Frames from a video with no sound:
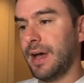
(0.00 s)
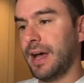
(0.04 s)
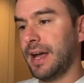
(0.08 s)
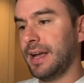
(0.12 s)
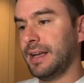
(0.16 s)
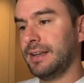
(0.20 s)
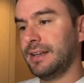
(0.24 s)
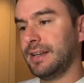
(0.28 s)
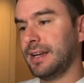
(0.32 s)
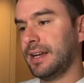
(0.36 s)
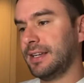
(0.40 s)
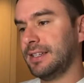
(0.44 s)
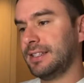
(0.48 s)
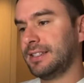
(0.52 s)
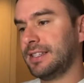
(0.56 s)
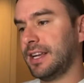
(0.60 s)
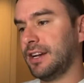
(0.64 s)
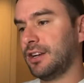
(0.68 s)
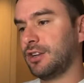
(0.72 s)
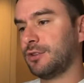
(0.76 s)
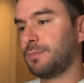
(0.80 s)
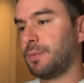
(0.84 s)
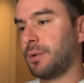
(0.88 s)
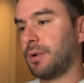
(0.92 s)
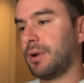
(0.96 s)
hay,
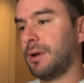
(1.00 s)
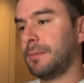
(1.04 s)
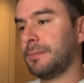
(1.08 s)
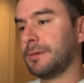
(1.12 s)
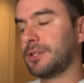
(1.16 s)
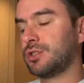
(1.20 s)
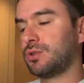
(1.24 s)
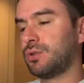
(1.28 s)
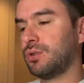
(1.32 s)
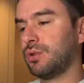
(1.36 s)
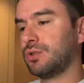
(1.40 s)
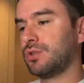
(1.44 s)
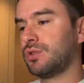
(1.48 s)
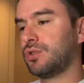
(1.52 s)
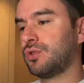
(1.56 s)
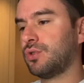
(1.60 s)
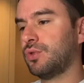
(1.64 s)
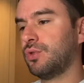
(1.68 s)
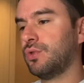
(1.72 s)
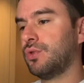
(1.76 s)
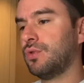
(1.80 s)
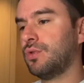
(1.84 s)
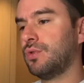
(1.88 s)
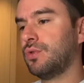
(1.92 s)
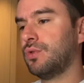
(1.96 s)
serios problemas con
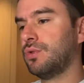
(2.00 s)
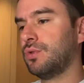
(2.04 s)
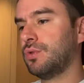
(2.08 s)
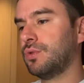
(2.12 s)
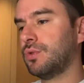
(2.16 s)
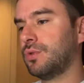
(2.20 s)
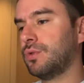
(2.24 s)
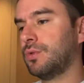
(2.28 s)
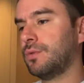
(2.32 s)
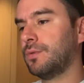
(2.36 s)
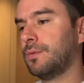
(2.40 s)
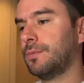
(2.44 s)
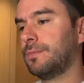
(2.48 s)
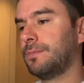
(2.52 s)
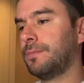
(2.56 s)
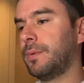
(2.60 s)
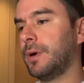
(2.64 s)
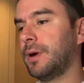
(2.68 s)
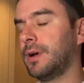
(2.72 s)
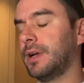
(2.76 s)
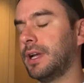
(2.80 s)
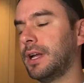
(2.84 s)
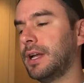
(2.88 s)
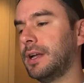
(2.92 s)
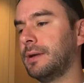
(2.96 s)
su
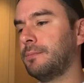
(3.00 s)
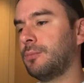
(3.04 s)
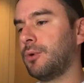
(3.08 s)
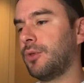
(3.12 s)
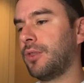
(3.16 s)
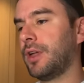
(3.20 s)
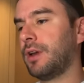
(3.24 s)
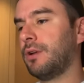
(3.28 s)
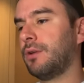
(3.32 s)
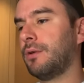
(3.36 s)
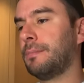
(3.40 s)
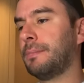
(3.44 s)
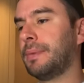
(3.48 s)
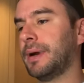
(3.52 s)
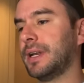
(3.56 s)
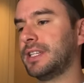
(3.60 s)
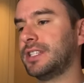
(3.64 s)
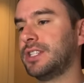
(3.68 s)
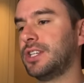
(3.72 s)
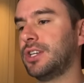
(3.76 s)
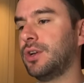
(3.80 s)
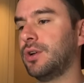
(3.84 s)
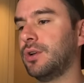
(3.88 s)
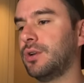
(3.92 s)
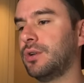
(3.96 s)
eh, modelo de
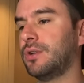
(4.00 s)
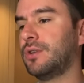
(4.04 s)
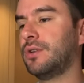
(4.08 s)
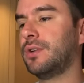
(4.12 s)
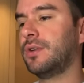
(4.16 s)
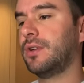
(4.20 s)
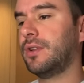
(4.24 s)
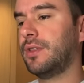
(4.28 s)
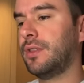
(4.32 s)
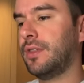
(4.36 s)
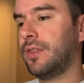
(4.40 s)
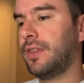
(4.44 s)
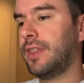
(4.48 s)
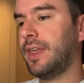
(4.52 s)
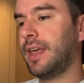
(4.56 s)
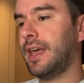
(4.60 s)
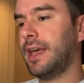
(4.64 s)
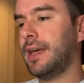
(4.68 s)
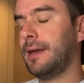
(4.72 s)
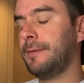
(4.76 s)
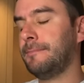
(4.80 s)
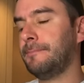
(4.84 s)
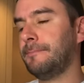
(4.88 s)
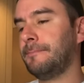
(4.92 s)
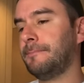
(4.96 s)
presión
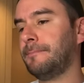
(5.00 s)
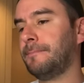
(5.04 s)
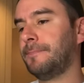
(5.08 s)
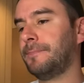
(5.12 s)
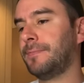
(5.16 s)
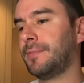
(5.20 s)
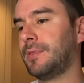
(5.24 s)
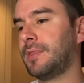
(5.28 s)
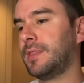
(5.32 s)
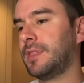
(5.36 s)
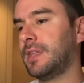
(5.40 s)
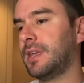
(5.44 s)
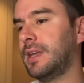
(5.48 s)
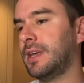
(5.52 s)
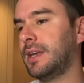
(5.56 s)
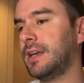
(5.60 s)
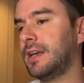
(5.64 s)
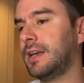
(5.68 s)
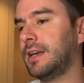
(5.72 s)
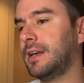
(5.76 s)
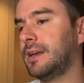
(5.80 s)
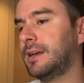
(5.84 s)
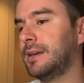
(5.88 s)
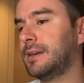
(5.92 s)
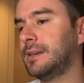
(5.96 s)
de
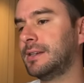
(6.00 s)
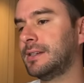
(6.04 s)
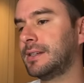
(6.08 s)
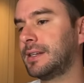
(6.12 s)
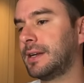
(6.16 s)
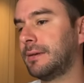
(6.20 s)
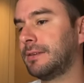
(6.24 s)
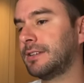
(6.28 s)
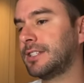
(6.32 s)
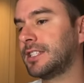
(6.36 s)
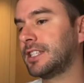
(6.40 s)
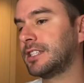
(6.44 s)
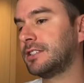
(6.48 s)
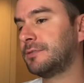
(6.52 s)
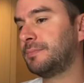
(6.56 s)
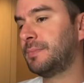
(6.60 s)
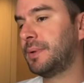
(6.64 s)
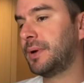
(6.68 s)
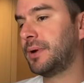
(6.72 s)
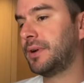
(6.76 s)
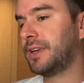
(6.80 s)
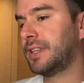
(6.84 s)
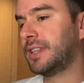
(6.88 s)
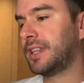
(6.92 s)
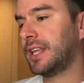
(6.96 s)
eh, cabeza
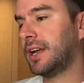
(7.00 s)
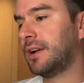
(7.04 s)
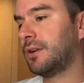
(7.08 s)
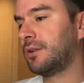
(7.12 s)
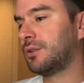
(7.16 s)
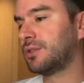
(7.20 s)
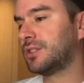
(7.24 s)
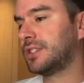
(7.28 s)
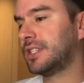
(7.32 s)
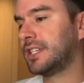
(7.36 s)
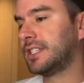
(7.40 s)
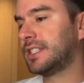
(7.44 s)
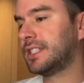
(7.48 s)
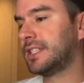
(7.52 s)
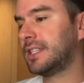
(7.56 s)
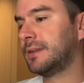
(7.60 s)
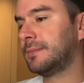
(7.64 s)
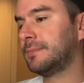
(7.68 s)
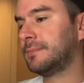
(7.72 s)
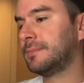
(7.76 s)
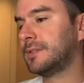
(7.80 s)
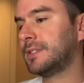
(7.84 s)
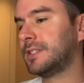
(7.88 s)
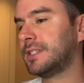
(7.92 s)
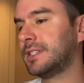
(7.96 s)
Spirit
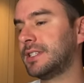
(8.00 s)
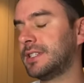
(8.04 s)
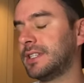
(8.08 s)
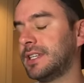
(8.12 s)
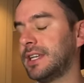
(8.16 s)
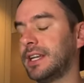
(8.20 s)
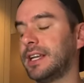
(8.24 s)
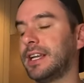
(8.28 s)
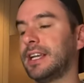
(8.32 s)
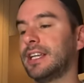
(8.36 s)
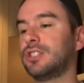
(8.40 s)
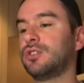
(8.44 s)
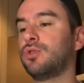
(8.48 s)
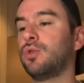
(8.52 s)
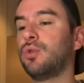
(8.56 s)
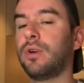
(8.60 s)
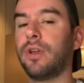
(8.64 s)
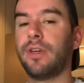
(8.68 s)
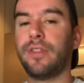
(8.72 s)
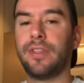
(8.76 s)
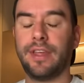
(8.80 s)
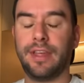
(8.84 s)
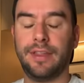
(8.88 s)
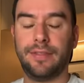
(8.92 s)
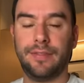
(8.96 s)
Aerosystems, que es
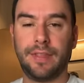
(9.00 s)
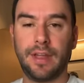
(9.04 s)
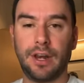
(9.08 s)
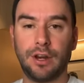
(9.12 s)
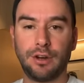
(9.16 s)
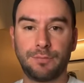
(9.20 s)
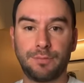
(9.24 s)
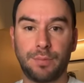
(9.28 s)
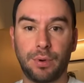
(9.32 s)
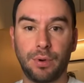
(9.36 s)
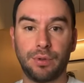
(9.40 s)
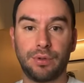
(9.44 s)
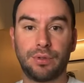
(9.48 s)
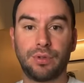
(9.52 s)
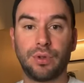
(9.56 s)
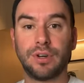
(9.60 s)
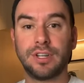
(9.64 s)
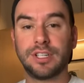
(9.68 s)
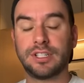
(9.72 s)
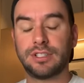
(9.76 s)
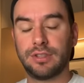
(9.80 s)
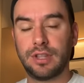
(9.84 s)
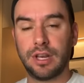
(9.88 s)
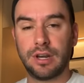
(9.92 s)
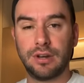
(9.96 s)
uno de, los
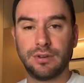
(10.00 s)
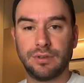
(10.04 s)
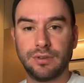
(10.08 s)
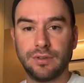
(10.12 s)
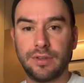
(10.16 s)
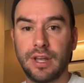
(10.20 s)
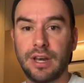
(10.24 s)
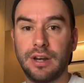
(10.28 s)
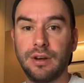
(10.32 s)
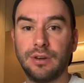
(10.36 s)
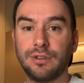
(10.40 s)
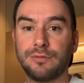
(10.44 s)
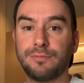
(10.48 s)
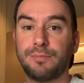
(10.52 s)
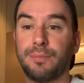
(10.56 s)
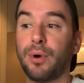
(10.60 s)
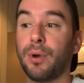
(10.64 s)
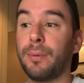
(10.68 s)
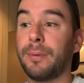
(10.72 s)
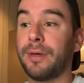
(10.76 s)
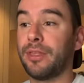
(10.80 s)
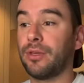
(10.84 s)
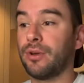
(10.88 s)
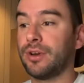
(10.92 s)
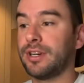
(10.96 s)
productores, los
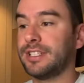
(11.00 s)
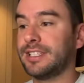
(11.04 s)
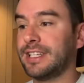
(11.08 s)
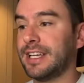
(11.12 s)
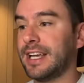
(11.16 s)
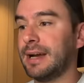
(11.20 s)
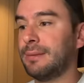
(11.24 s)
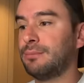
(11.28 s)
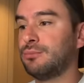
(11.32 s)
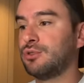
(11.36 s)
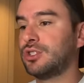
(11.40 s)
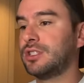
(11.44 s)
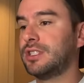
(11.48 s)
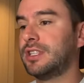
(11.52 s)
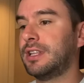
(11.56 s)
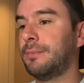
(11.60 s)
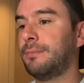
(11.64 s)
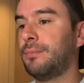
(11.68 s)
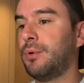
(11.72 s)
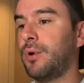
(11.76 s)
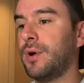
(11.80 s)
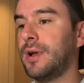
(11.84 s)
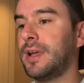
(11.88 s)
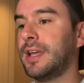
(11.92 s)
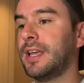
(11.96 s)
proveedores, digamos, de
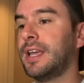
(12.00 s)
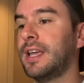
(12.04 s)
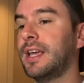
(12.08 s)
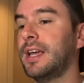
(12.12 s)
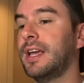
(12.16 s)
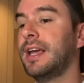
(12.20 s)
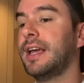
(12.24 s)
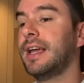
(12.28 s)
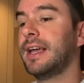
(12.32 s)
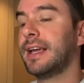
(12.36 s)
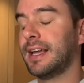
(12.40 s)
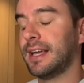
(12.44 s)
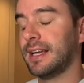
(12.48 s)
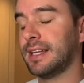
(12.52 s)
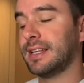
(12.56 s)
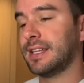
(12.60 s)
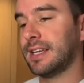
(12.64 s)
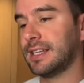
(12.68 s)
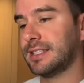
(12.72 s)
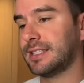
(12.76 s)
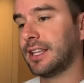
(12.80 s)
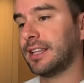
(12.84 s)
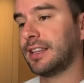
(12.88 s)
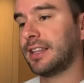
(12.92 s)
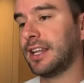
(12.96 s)
Boeing, que
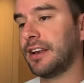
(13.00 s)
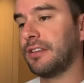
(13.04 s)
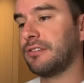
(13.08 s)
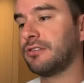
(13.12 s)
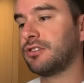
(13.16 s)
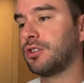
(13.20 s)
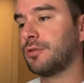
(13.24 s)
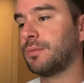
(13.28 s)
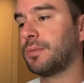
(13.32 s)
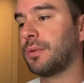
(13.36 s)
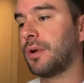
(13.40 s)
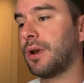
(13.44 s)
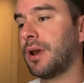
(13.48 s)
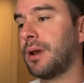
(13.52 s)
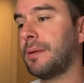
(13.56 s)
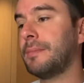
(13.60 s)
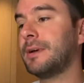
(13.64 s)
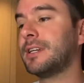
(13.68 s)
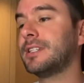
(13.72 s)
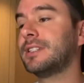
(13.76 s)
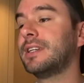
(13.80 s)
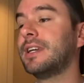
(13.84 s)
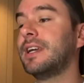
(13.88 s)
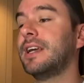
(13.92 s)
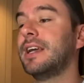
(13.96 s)
está teniendo estos
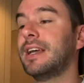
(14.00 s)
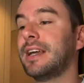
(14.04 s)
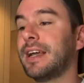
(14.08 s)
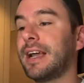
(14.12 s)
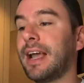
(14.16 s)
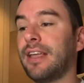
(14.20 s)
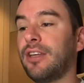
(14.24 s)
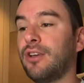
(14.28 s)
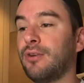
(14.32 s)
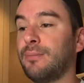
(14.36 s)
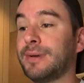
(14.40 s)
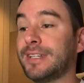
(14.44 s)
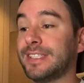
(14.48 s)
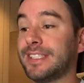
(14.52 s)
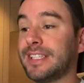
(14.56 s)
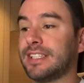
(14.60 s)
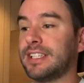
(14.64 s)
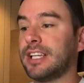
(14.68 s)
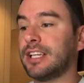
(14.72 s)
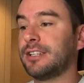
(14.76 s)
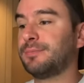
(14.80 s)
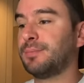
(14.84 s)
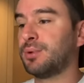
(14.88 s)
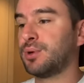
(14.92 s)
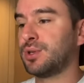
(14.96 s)
problemas, cayó más de
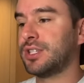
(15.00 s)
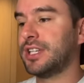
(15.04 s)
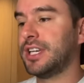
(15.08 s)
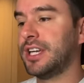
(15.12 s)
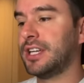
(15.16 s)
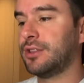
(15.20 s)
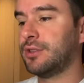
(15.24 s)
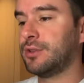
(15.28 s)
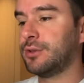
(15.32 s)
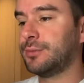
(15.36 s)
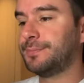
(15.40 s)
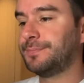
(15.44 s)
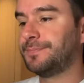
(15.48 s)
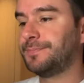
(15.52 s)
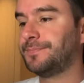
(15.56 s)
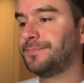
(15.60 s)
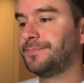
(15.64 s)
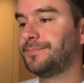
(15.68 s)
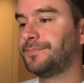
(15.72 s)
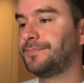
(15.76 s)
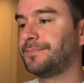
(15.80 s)
6%.